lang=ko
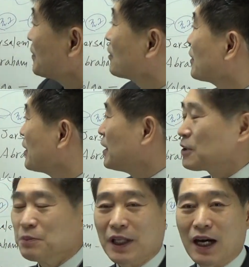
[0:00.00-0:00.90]
이렇게 돼
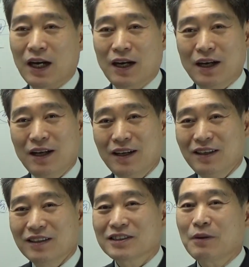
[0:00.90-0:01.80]
있습니다.
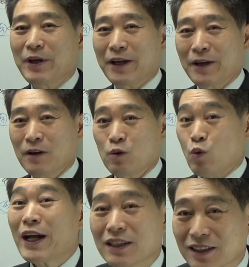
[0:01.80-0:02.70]
그 다음에
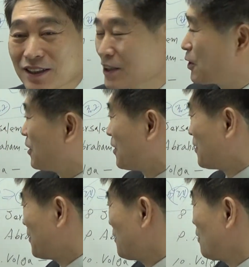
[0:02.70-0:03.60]
what 그러죠?